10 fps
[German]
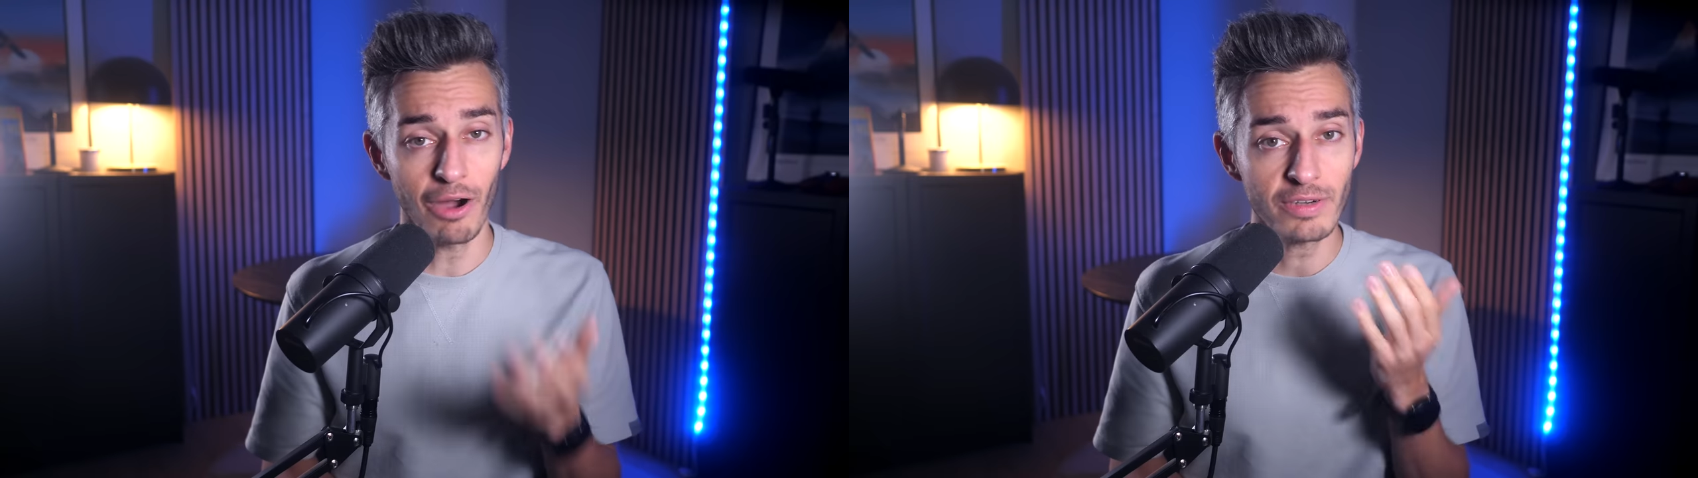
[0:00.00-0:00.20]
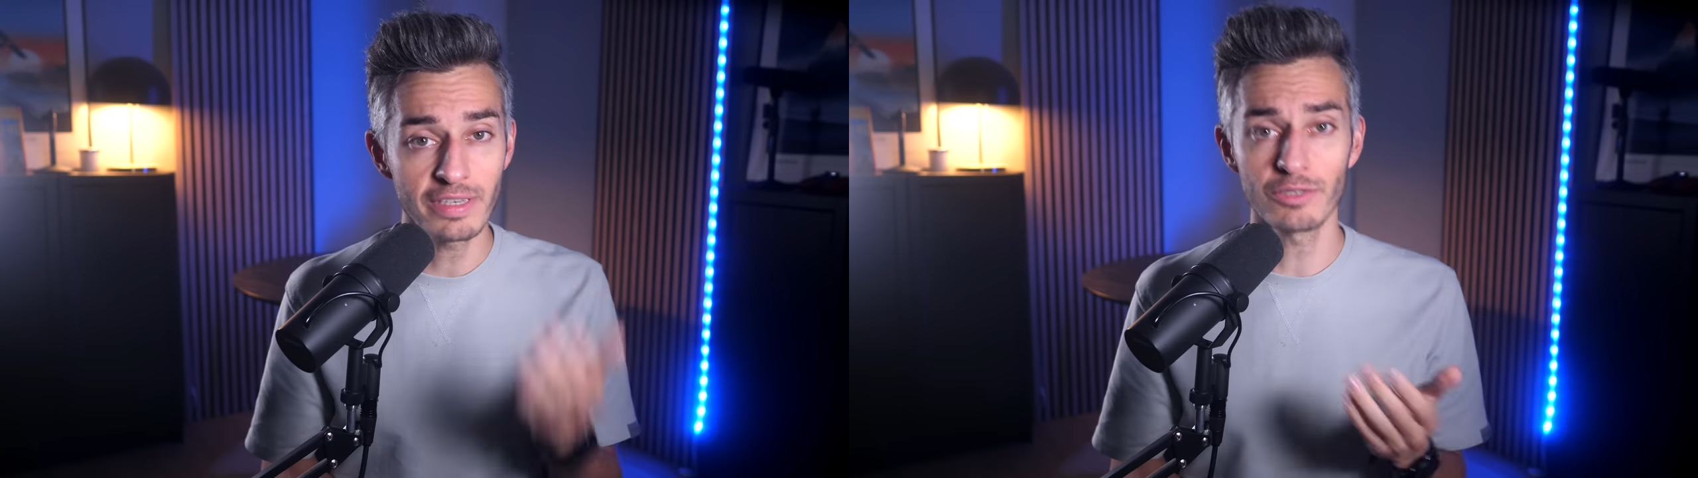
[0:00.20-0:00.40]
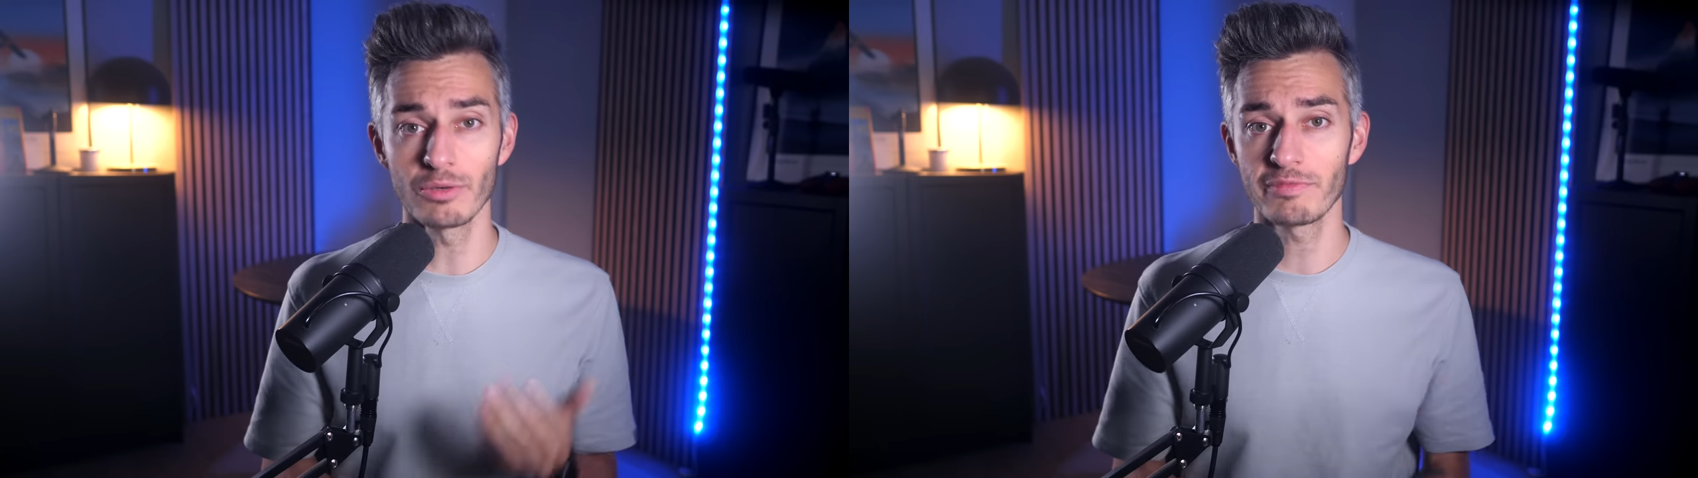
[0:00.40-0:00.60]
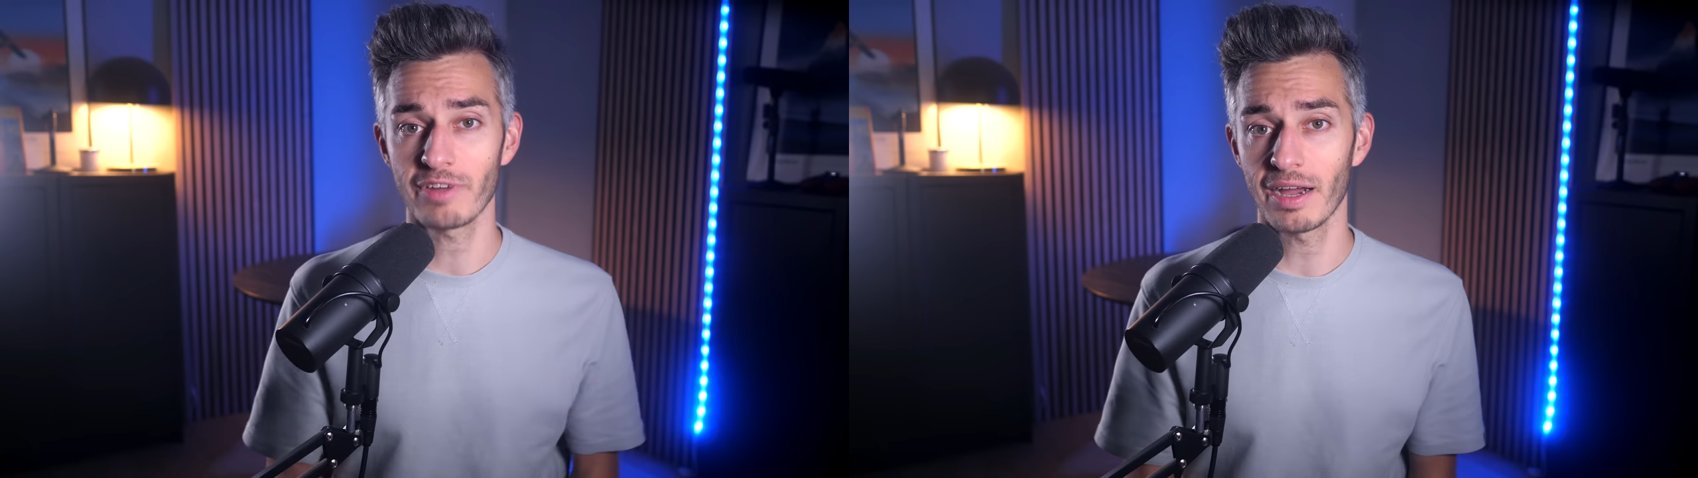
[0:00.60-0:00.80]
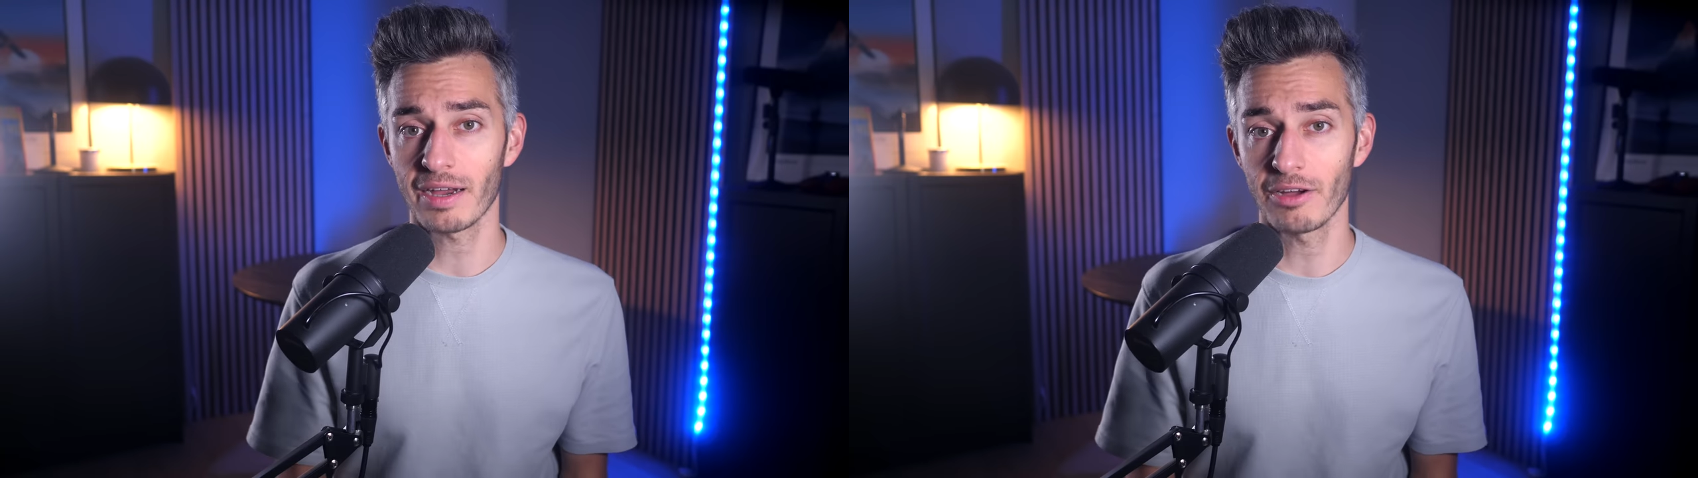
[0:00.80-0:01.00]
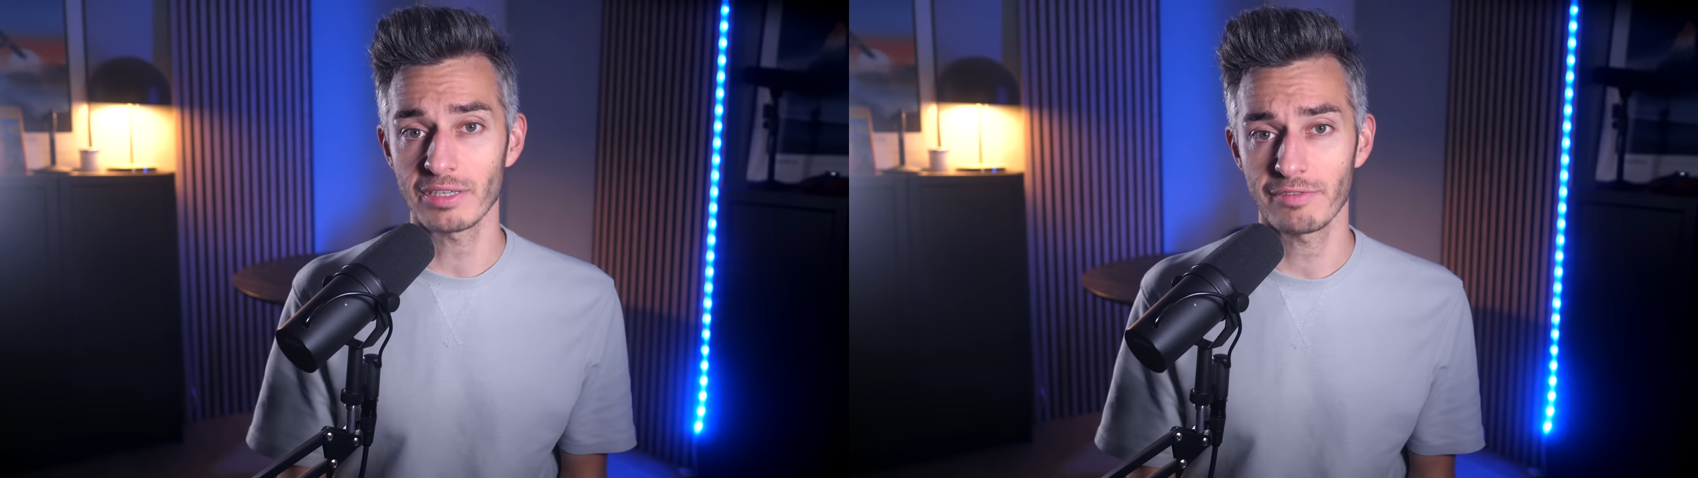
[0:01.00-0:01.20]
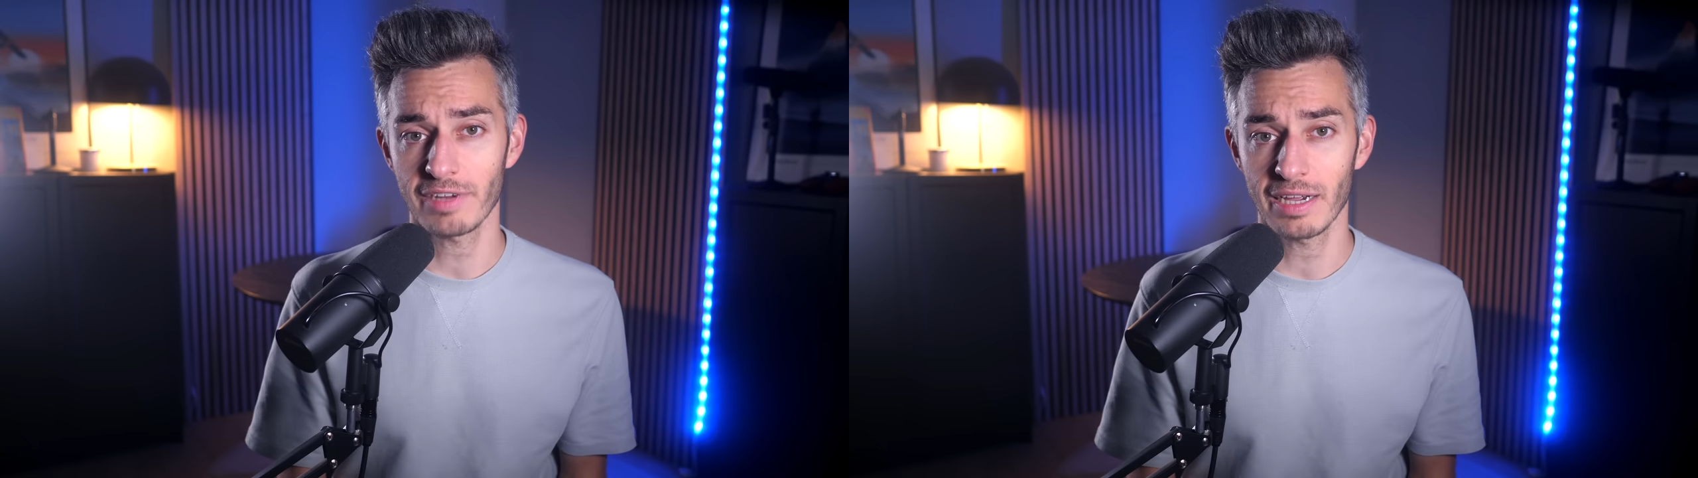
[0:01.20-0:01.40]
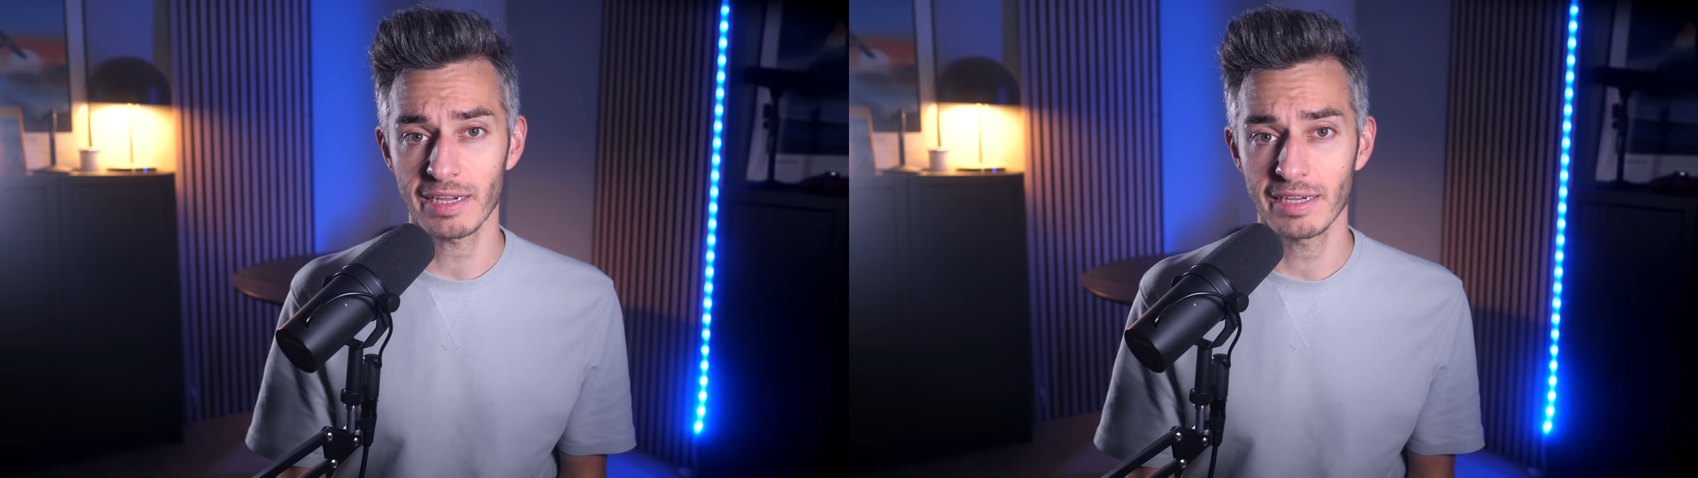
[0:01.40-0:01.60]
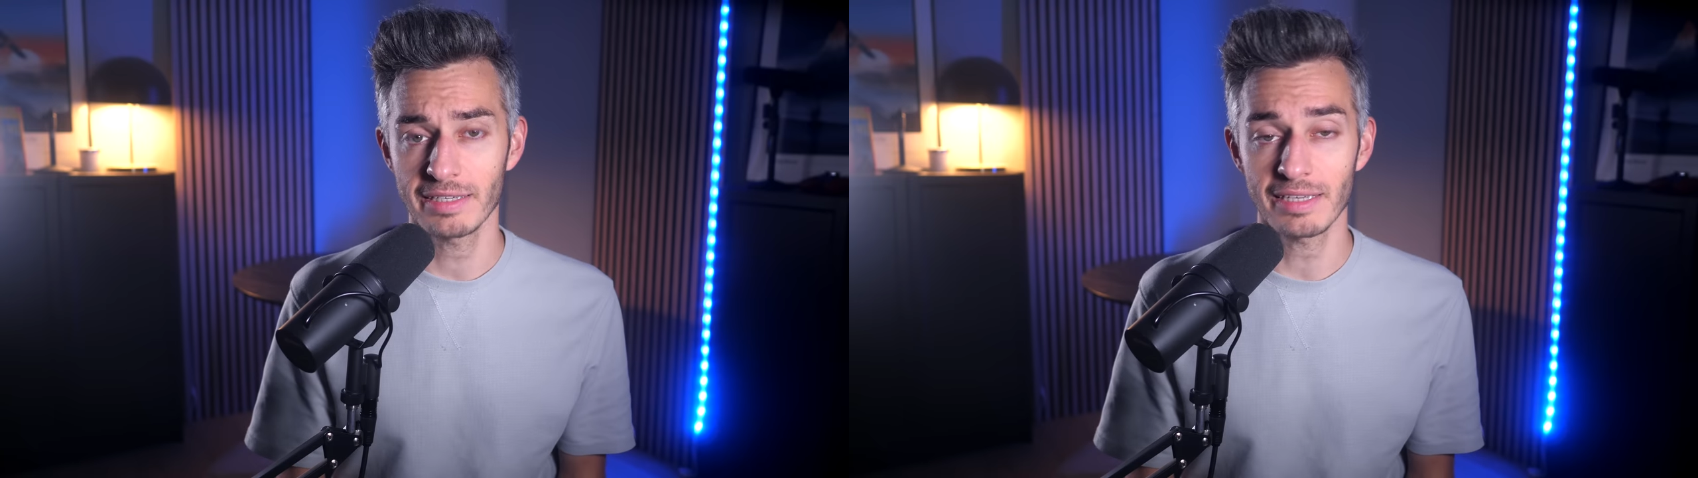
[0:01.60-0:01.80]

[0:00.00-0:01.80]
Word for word: auch diese Umfrage aus der Vergangenheit,